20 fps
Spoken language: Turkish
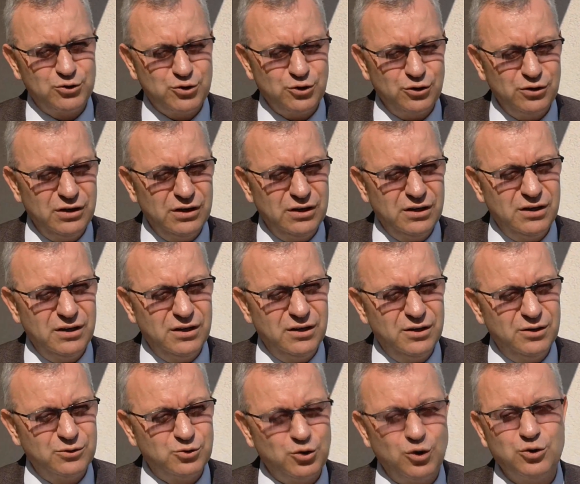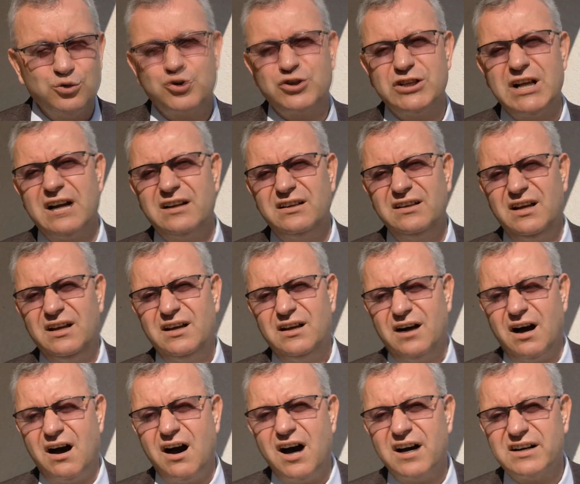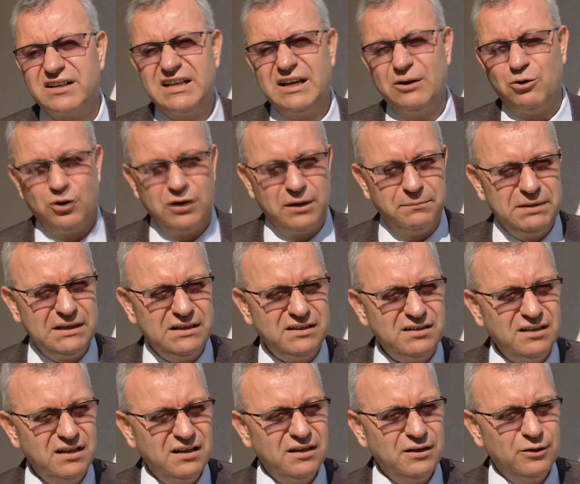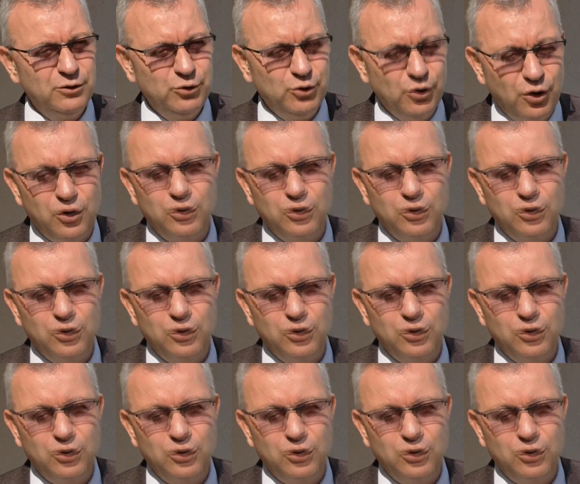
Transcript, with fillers: e, o e, sonuçlar ağır olabilir.